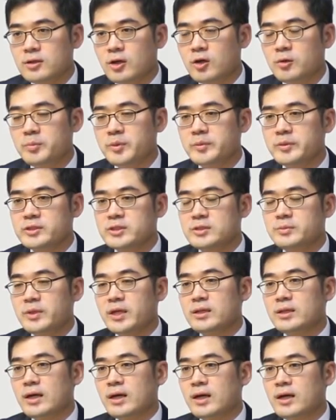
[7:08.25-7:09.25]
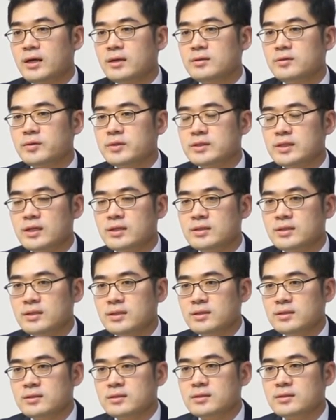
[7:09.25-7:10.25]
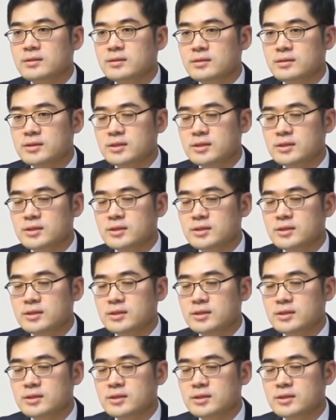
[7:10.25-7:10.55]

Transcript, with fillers: 영업비밀 침해당한 회사는